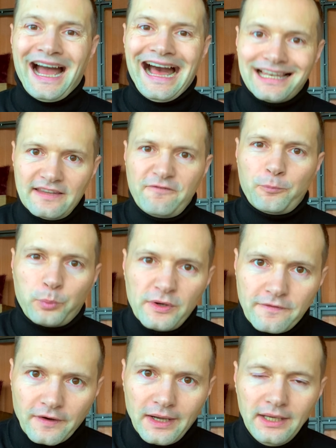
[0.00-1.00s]
ale
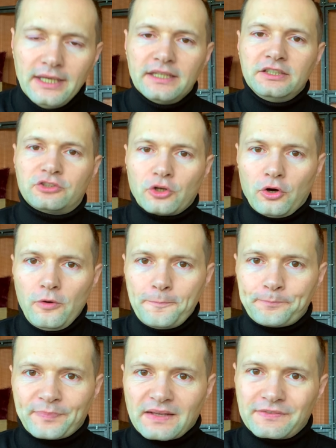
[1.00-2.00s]
wpływa i to
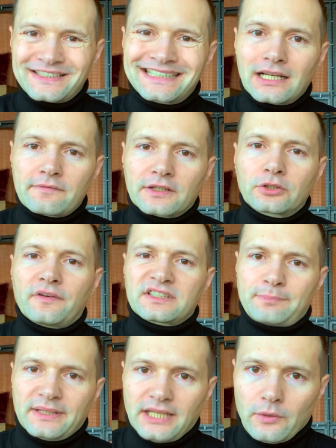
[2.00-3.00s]
fizyka kwantowa
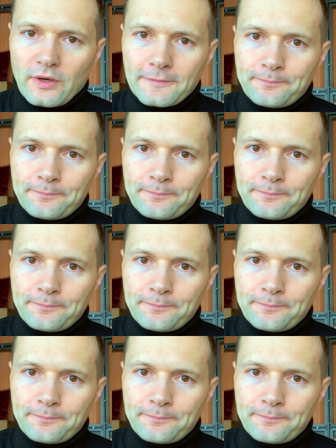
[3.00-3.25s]
zbadała.